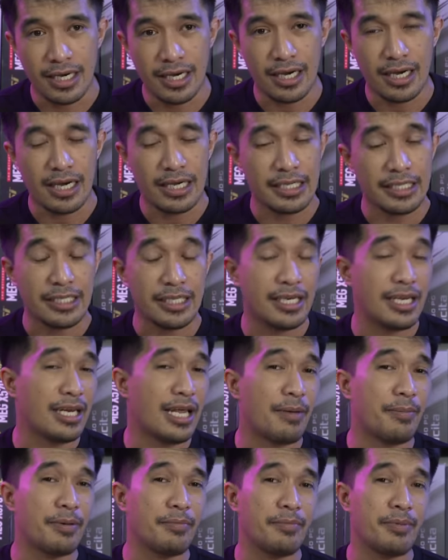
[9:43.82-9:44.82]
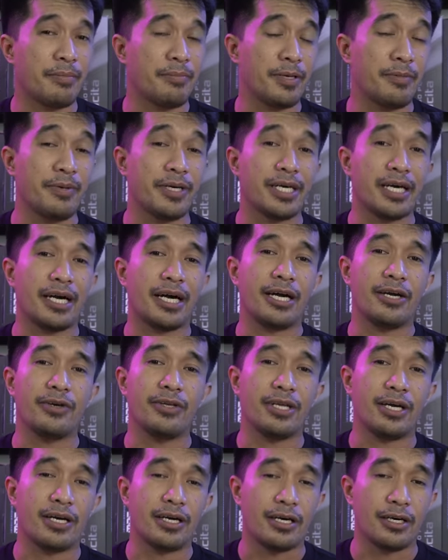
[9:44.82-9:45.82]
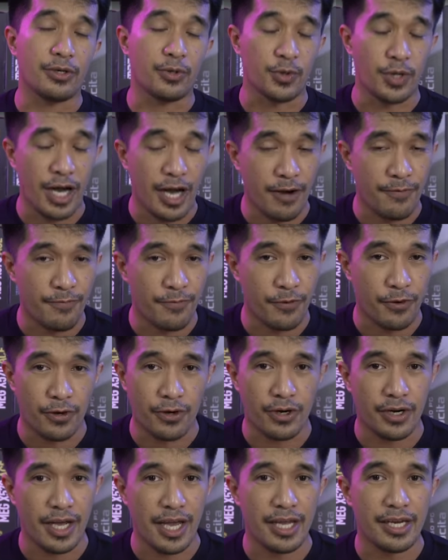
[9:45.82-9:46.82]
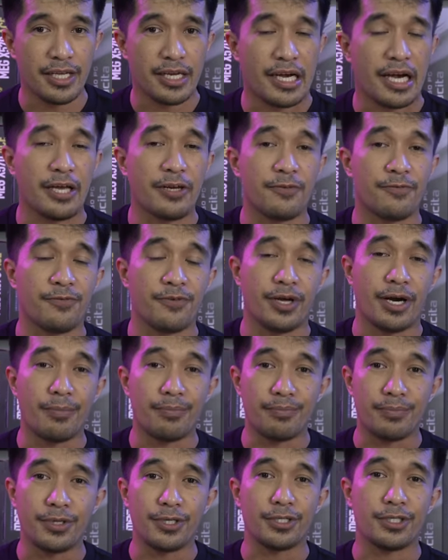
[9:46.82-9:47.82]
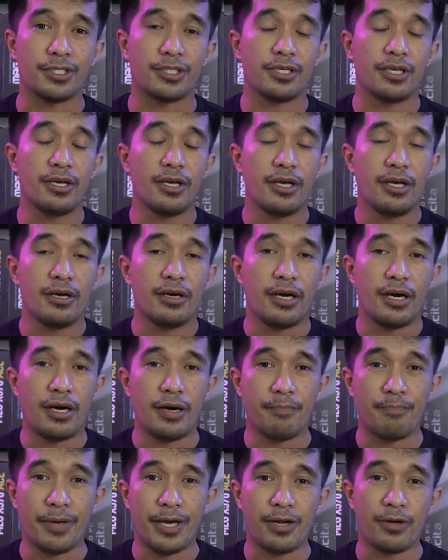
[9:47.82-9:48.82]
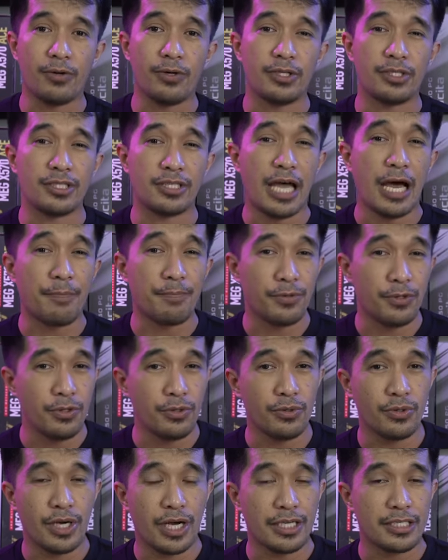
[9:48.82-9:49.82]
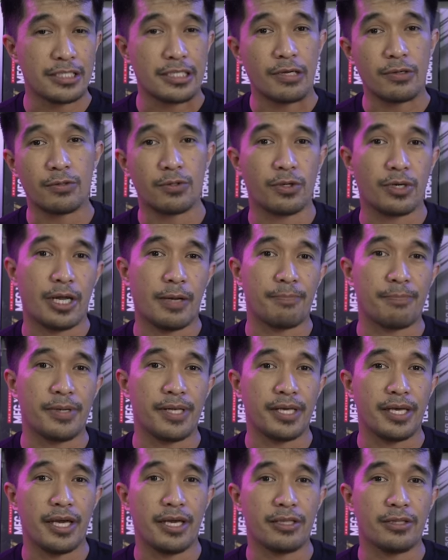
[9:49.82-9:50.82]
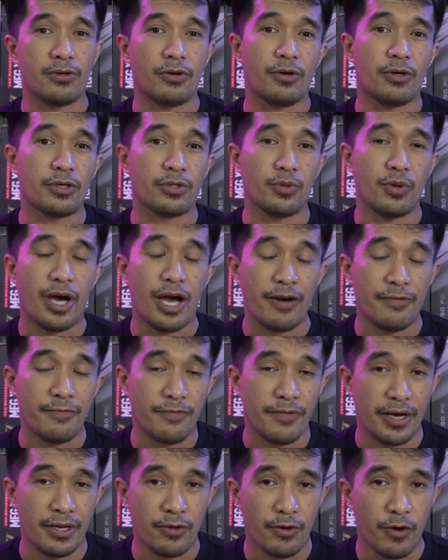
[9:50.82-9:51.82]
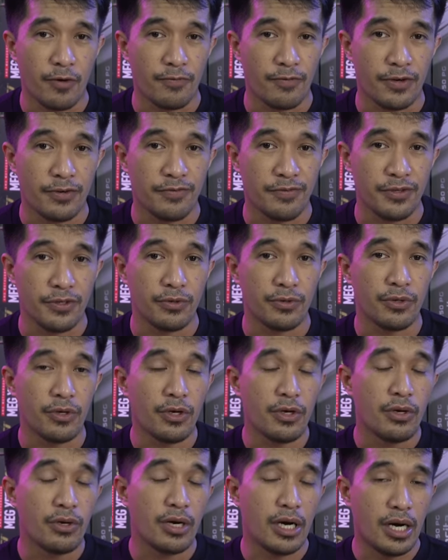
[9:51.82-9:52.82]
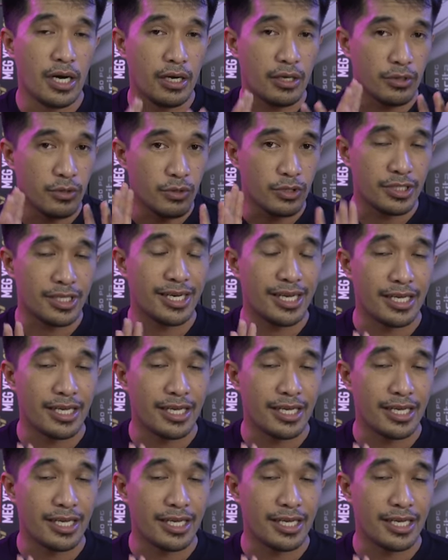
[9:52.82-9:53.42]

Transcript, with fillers: Uh, hindi na namin mabibigyan kayo ng uh, graph or any kind of numbers. Uh, pero it's up to you guys now to replicate or to have an overview uh, dun sa